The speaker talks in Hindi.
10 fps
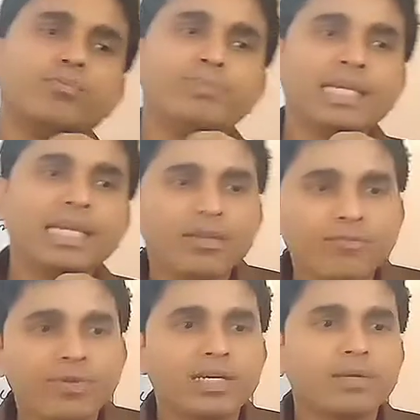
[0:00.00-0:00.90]

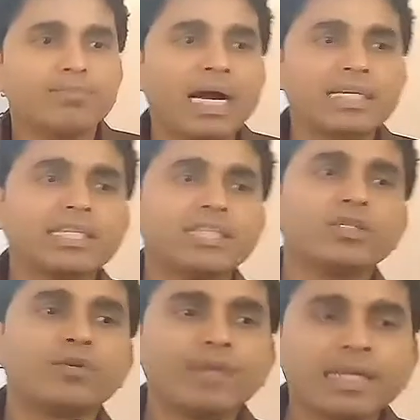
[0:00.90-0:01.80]
behavior pattern
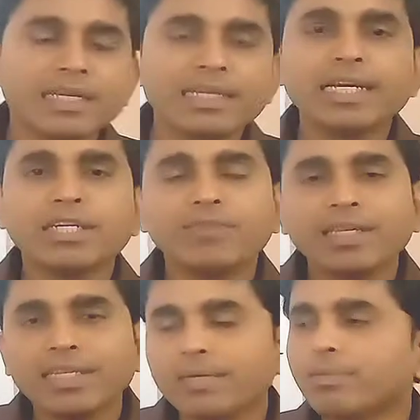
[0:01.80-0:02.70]
of aggregate
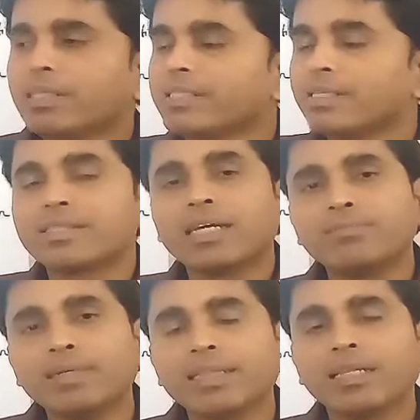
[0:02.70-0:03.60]
variables इसका
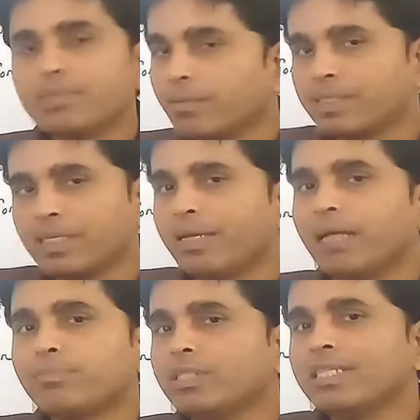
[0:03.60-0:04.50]
मतलब सबसे पहला
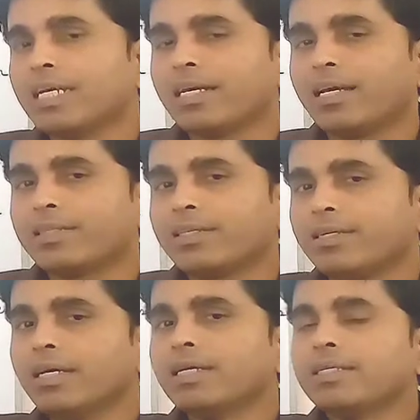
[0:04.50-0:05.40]
पॉइंट क्या कह रहा था
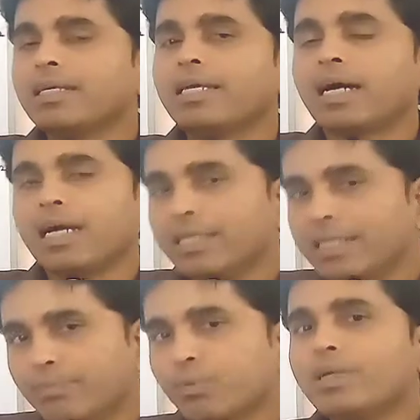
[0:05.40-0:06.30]
कि एक
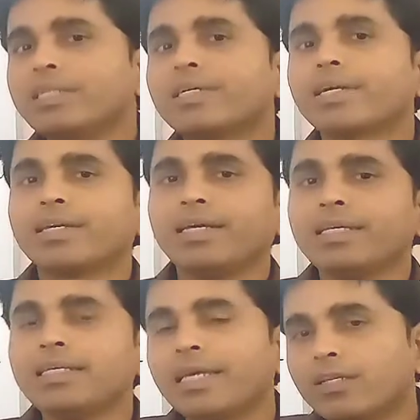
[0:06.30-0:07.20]
आइडिया प्रोवाइड करता है
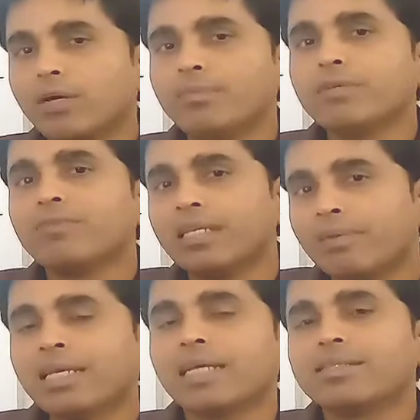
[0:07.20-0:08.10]
कि इकोनॉमिक
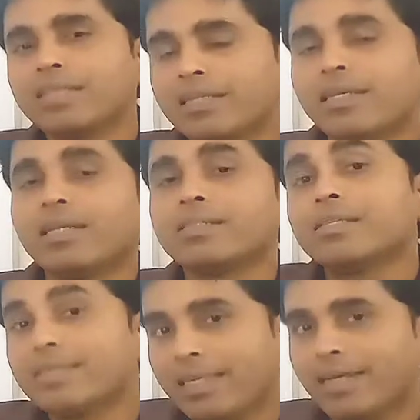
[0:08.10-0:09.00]
वेरिएबल कैसे
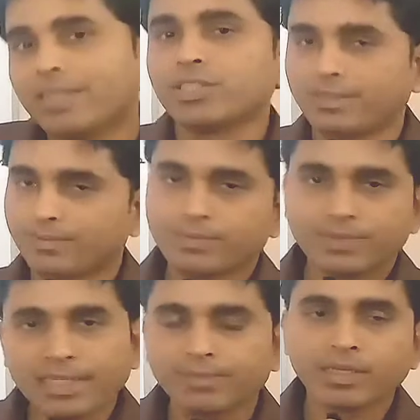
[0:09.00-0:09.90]
एनालिसिस किया जाए
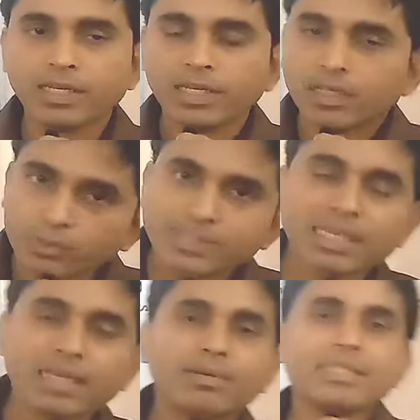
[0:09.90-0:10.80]
ठीक है
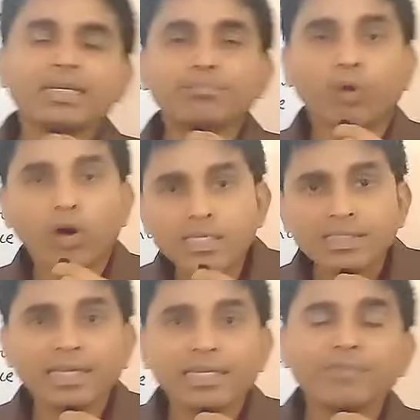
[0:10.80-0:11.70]
उसके बाद ये बहुत
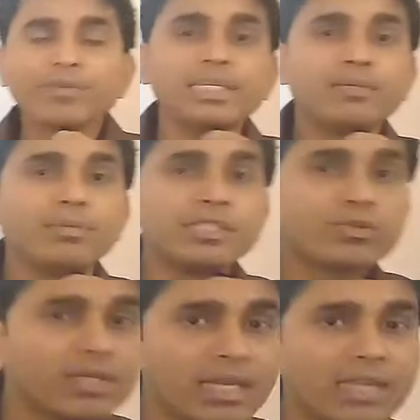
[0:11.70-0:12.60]
सारे वेरिएबल्स
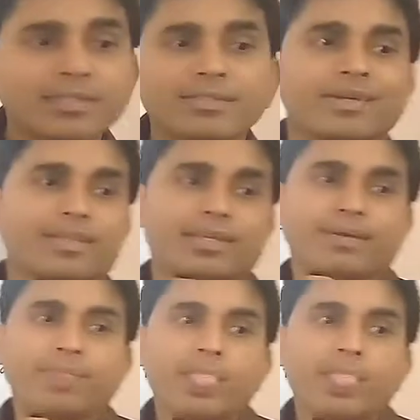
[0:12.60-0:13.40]
को एनालिसिस करता है